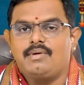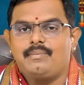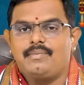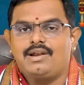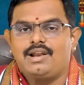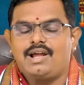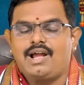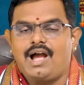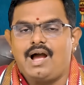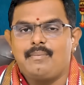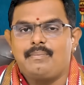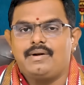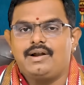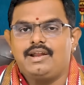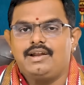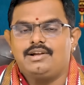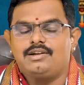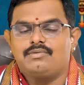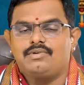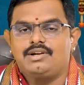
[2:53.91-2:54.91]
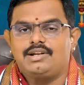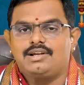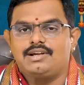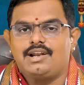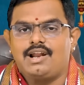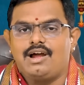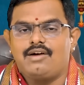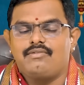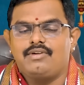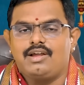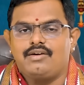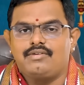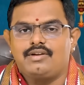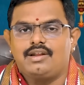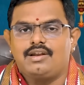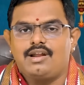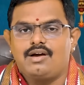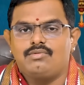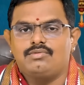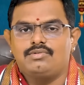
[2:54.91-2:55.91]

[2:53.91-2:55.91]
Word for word: మిమ్మల్ని కాపాడేటువంటి గ్రహం ఎవరైనా